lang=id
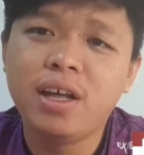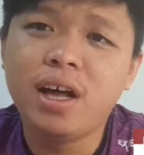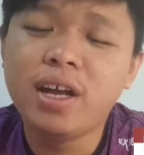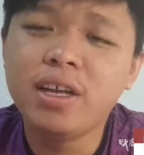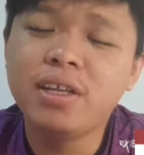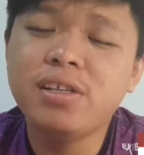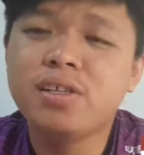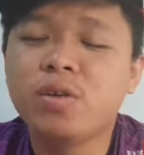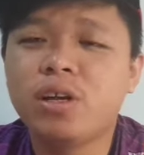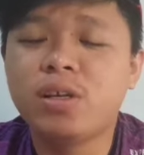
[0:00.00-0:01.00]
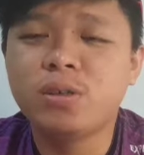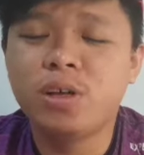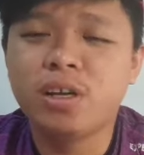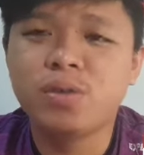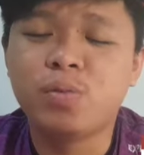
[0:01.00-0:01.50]
Hari ini,
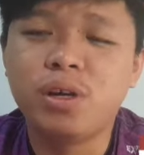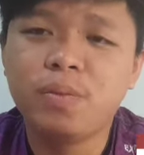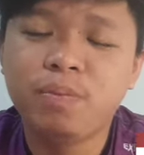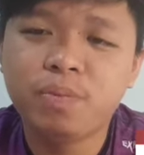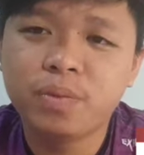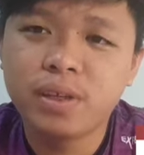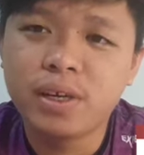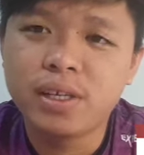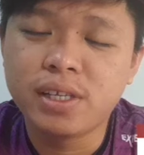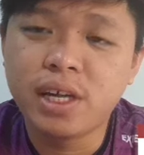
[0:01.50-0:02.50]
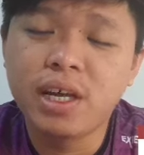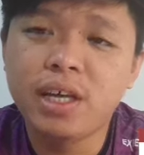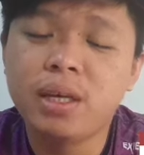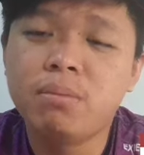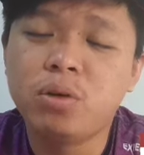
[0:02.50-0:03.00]
saudara-saudara semua, saya
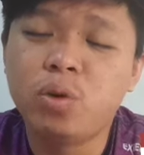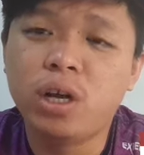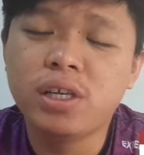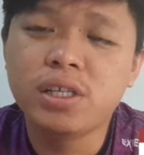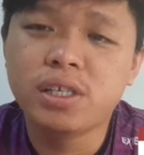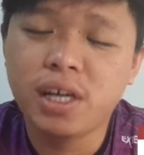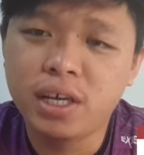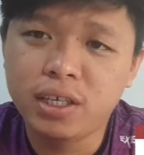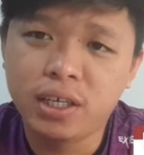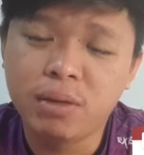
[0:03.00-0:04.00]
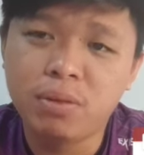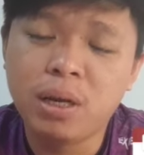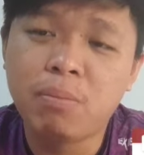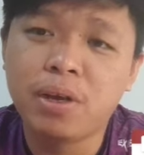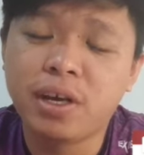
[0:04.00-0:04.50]
ingin mengulas, saya ingin
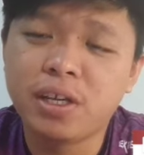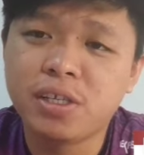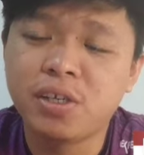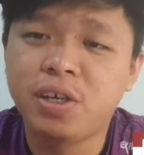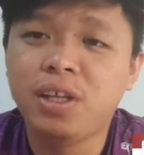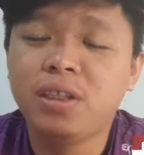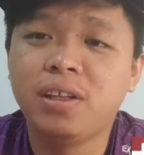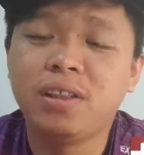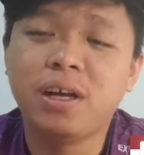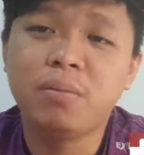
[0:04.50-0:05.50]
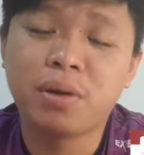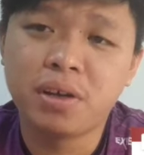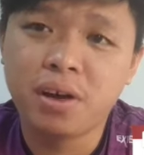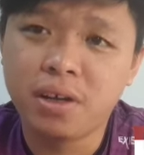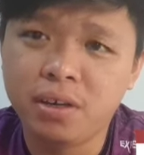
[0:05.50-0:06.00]
menyampaikan sedikit tentang
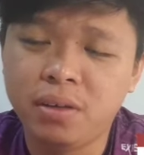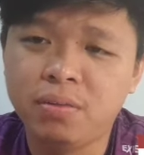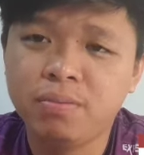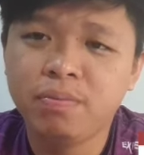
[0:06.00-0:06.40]
perkara ini.